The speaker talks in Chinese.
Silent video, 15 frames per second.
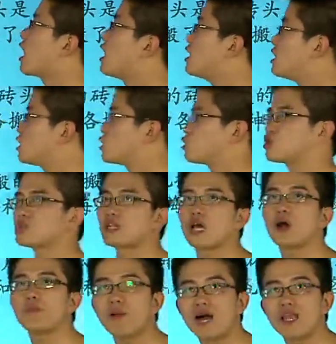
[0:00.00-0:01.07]
了，于是呢，他
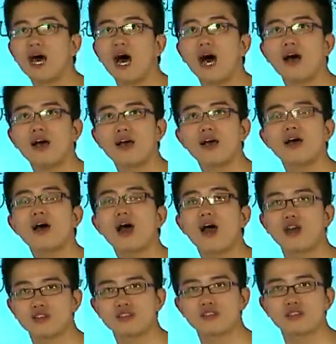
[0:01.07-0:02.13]
又搬了二
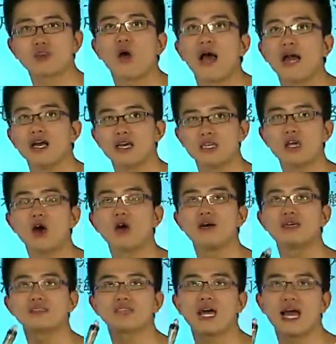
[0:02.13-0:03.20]
十四块，又
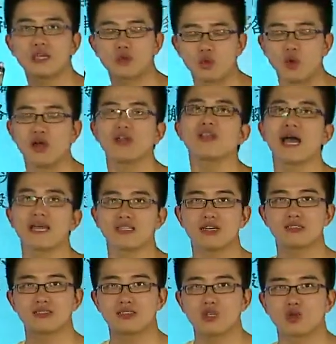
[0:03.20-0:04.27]
在原来的
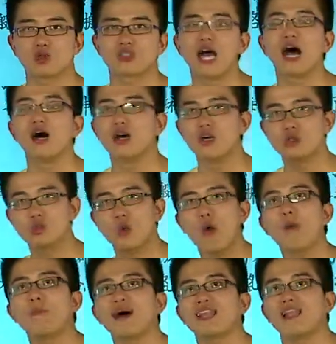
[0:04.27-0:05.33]
基础上多
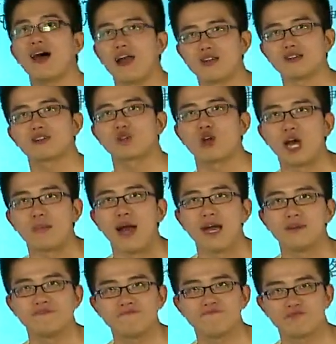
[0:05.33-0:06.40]
搬了二十四块吧？
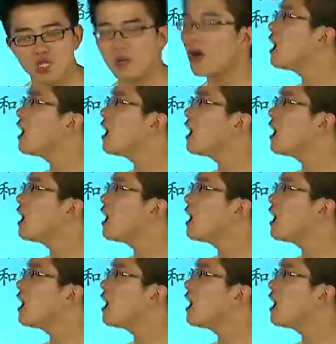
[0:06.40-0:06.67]
嗯，对